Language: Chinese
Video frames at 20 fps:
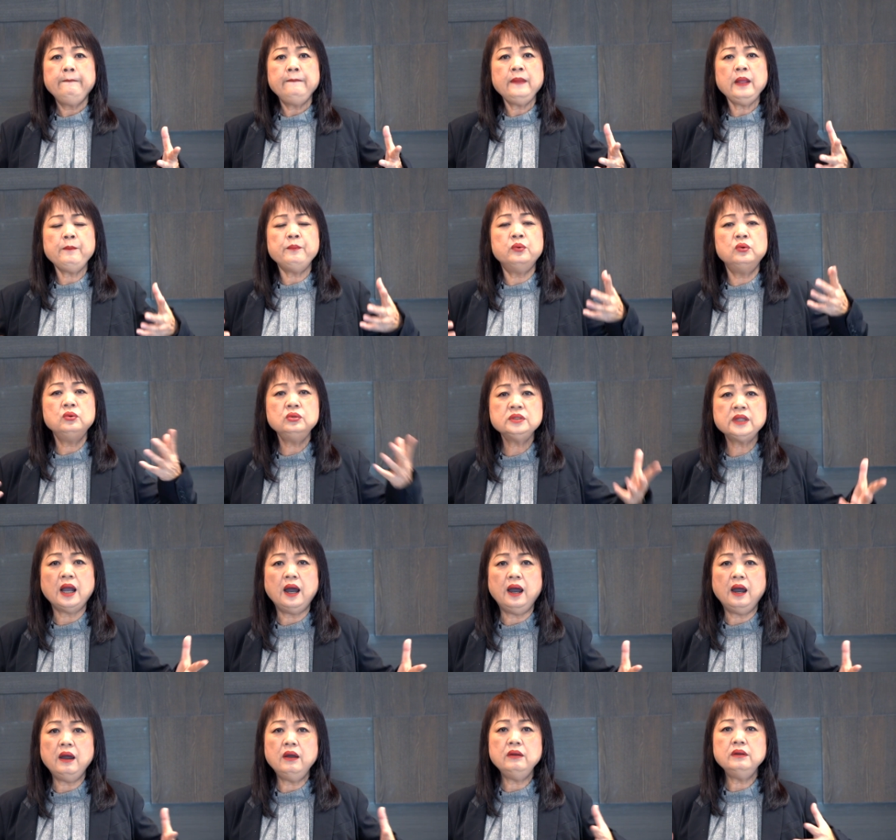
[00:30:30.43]
他葡
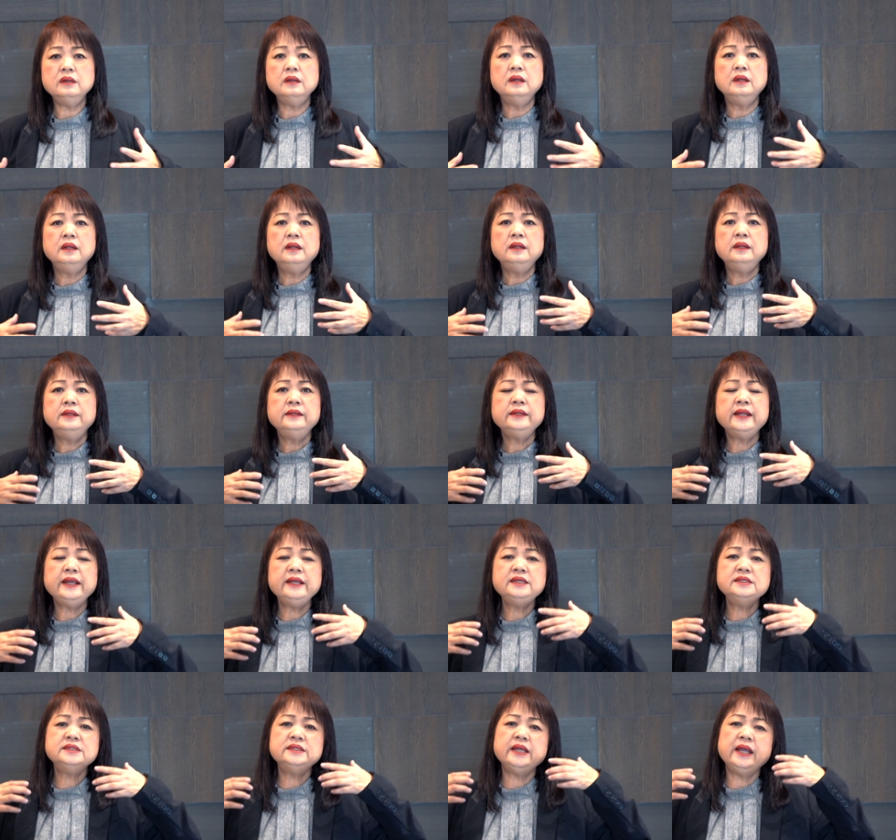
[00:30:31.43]
萄
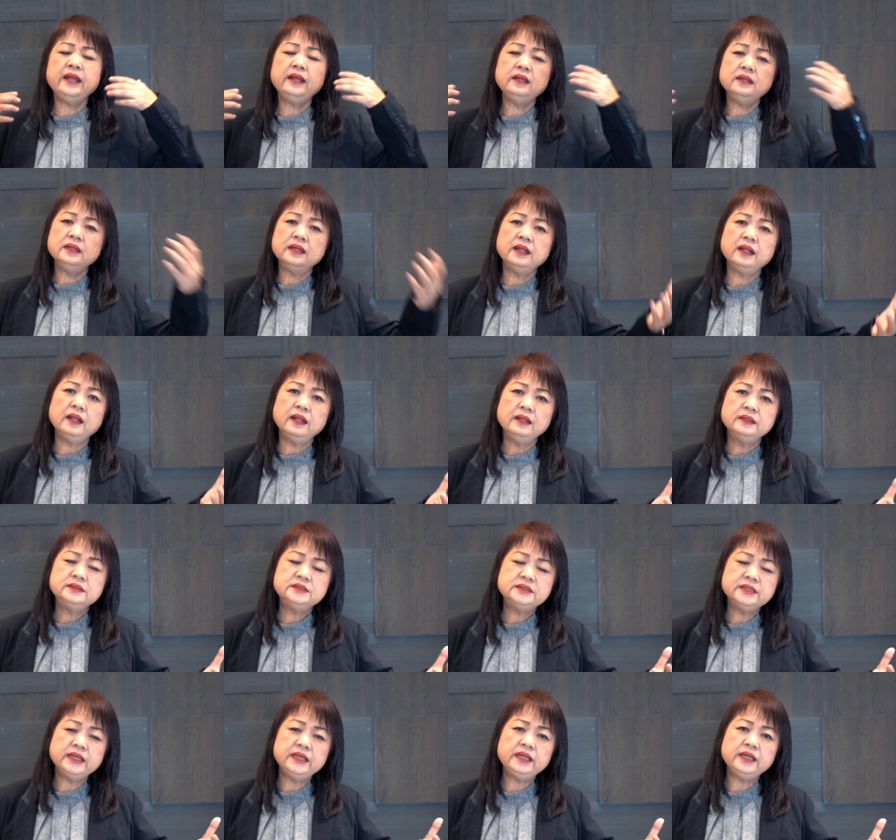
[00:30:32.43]
那一些，
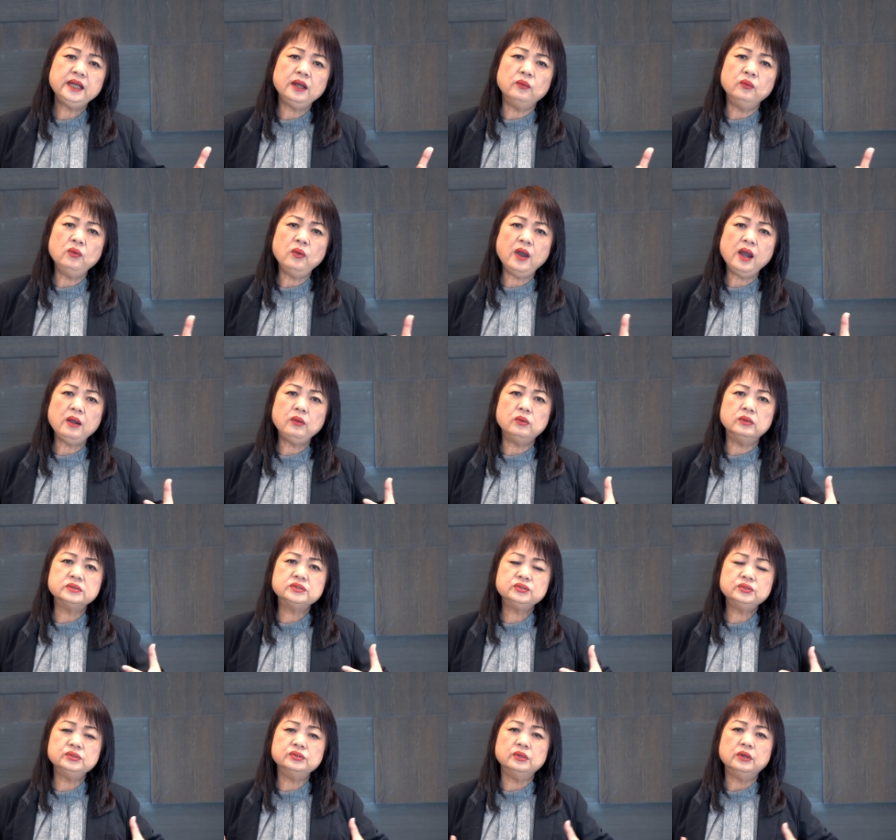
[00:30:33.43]
这一个无花果
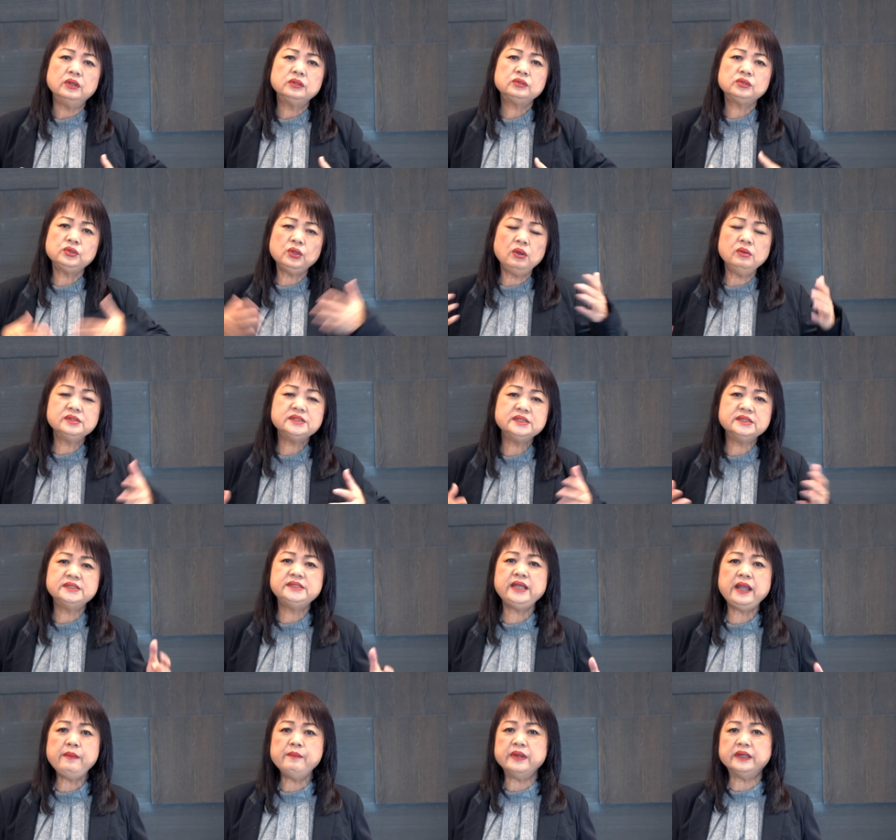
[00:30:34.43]
树都是
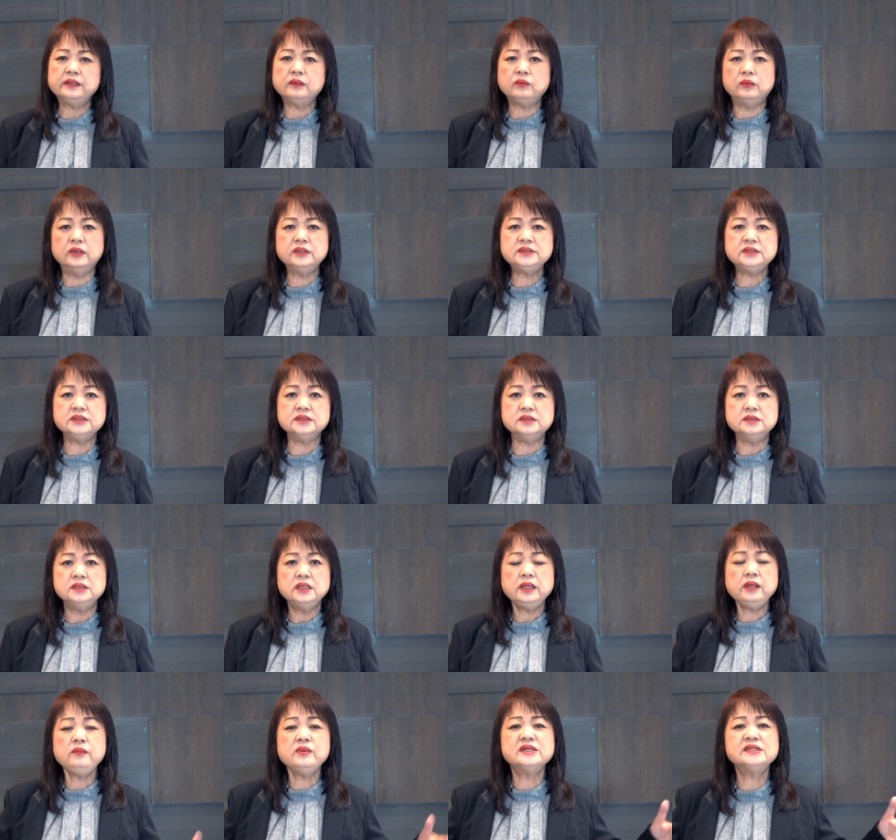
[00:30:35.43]
结满的果子，
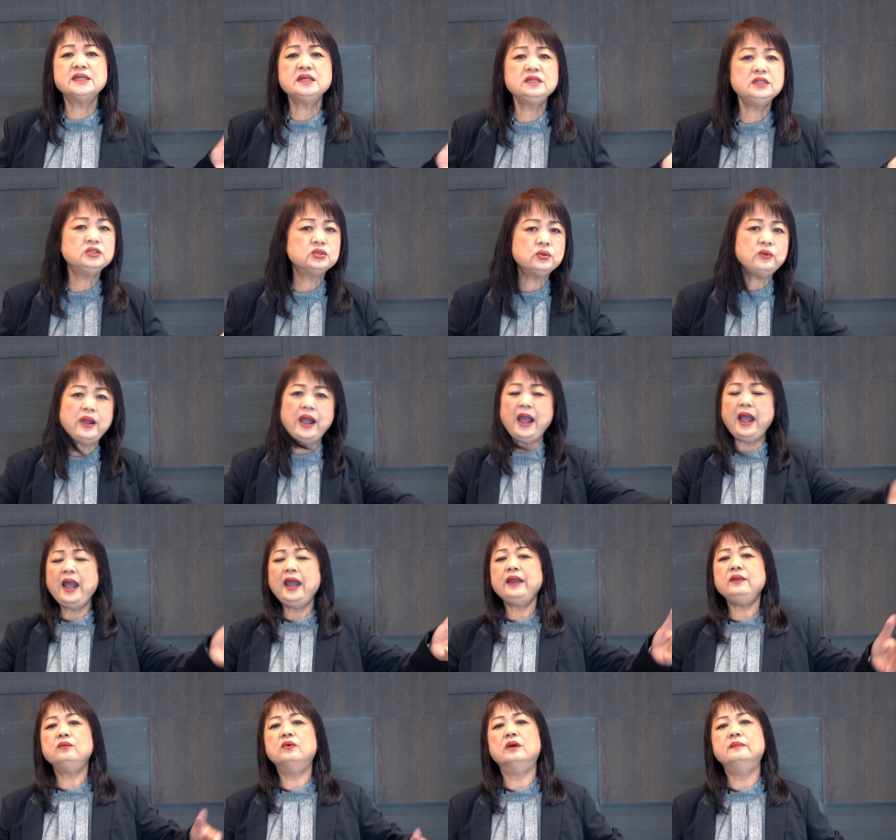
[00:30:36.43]
因为上帝都
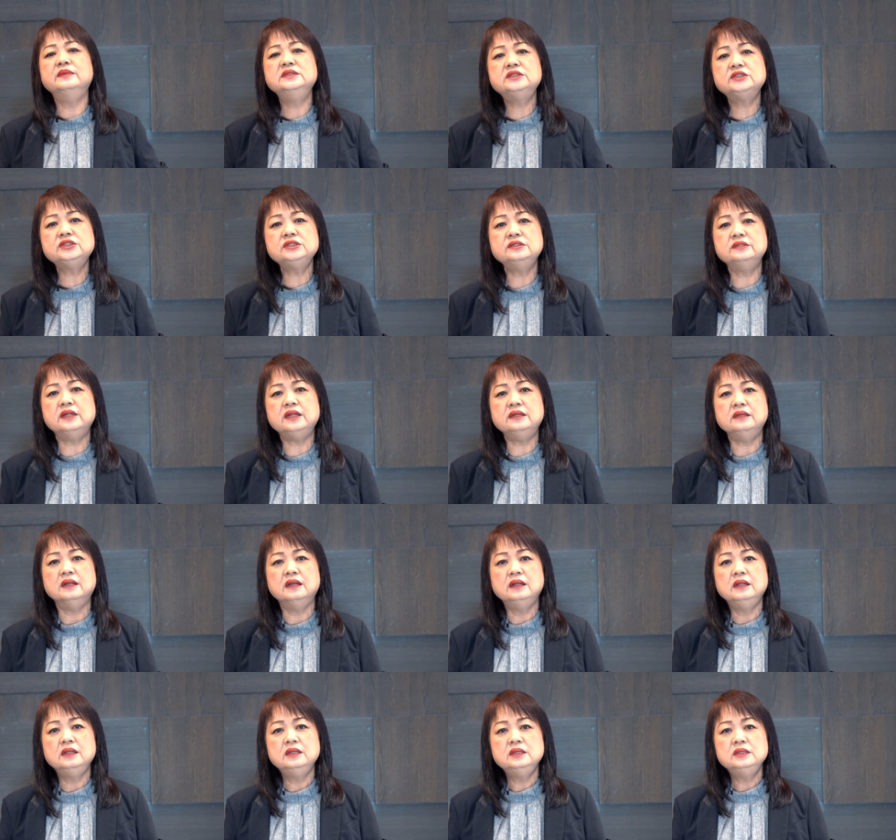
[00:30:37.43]
爱我们世人。”
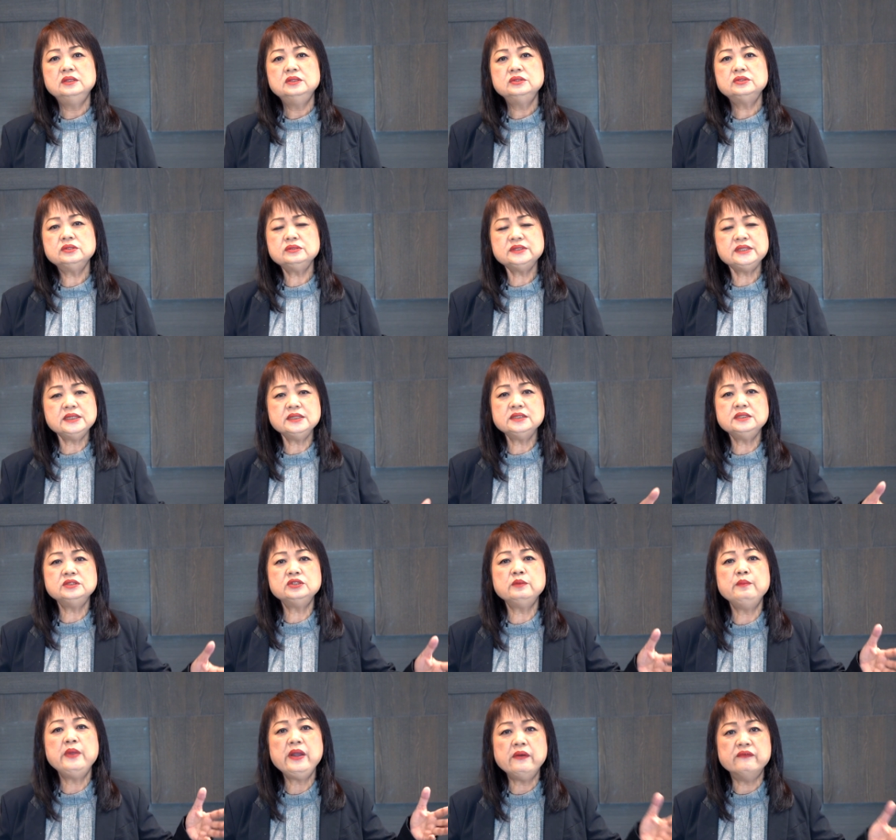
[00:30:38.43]
说现在
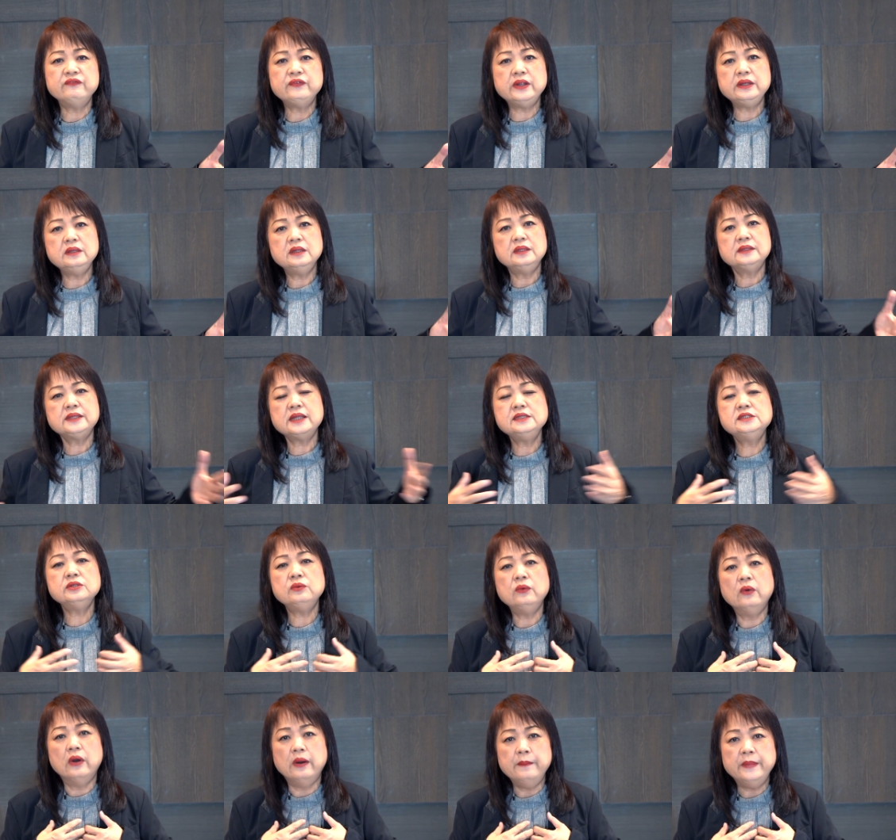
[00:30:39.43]
就没有分，但是
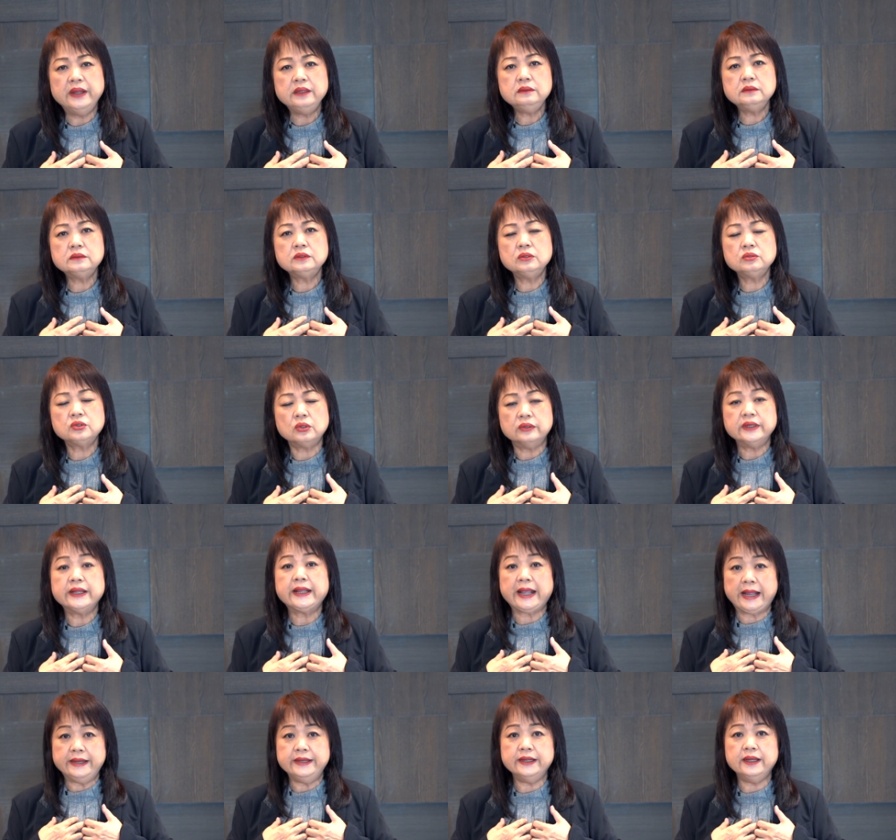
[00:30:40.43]
我们都懂得
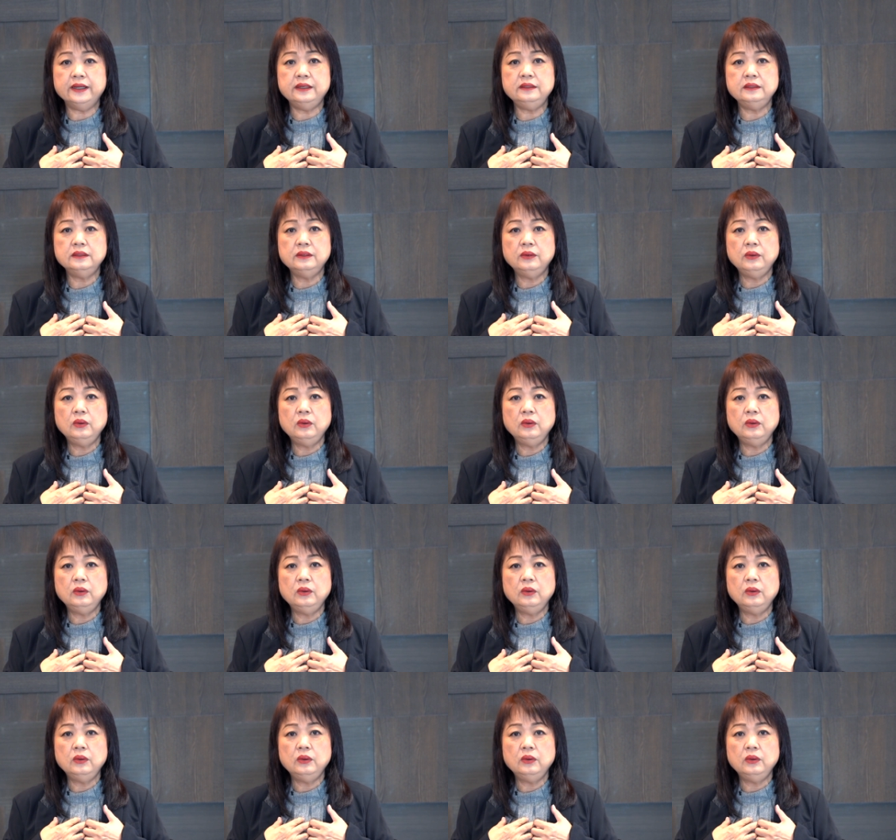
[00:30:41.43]
感恩。